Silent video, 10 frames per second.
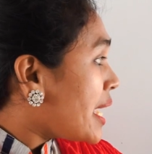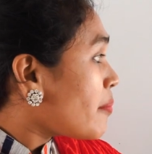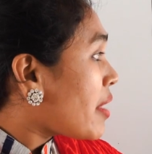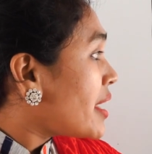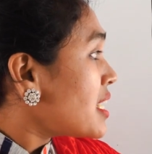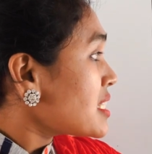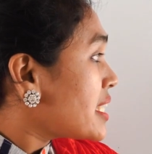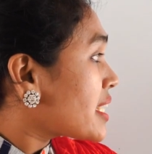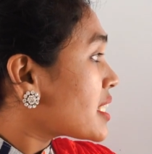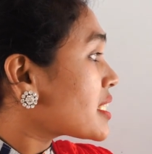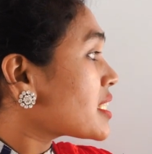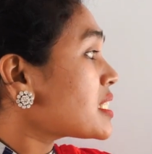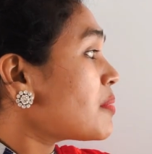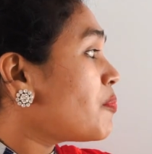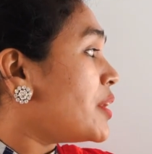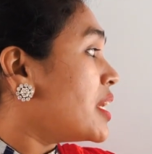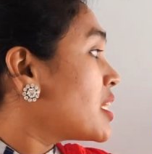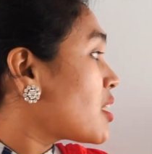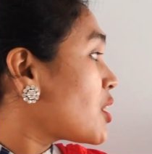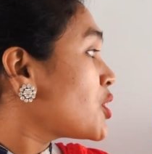এ মাইনাস এখান থেকে আসছে বি
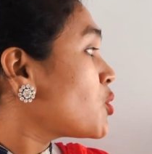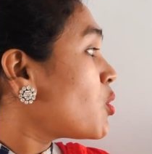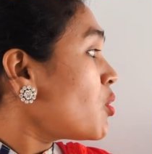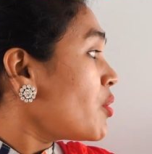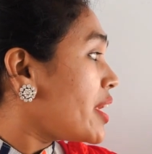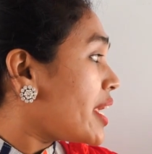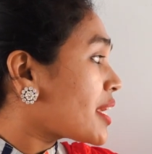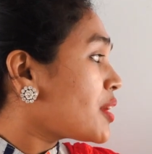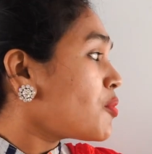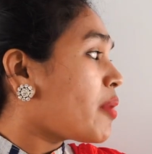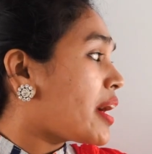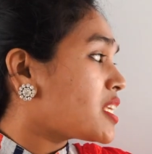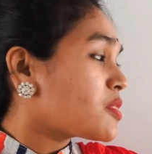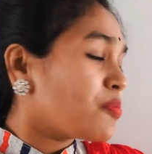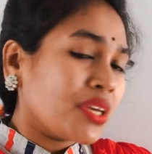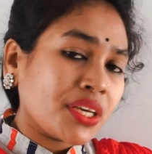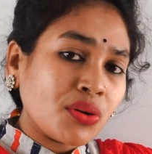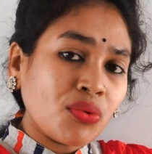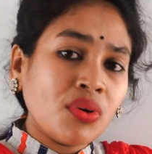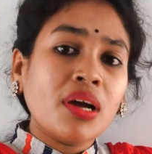তাহলে কি হলো এ কিউ মাইনাস বি কিউ